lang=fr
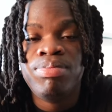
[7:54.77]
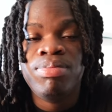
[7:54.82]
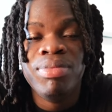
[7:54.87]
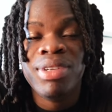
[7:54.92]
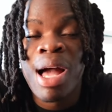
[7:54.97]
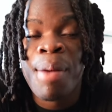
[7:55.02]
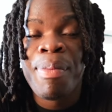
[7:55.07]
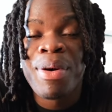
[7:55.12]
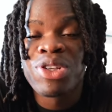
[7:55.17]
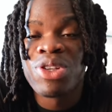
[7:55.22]
il
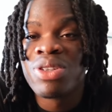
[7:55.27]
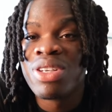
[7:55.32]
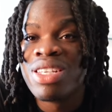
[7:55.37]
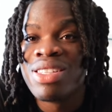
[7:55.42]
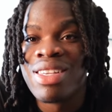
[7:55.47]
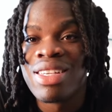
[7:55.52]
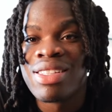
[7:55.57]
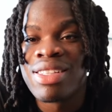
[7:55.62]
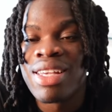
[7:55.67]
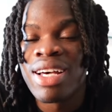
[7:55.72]
y a personne qui
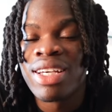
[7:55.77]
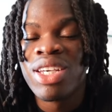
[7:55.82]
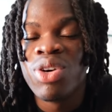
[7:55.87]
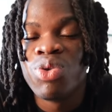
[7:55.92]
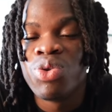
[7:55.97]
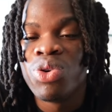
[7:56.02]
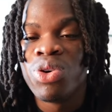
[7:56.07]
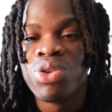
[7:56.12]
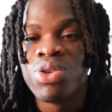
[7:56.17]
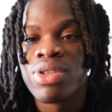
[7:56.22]
sait ça, qui est au
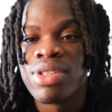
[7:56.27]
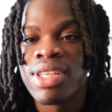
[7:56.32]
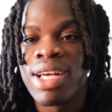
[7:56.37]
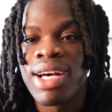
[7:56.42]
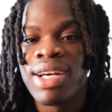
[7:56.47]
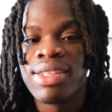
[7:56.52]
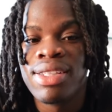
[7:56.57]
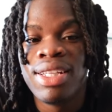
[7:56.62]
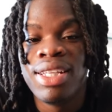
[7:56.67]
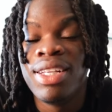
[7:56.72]
courant de
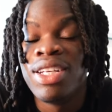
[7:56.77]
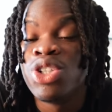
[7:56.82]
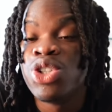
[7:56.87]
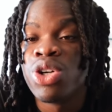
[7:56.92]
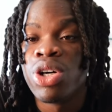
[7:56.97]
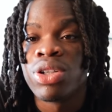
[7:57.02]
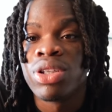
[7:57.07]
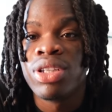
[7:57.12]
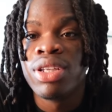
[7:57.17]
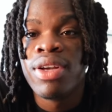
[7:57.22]
ça, c'était des
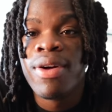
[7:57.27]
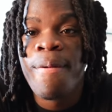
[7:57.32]
shorts.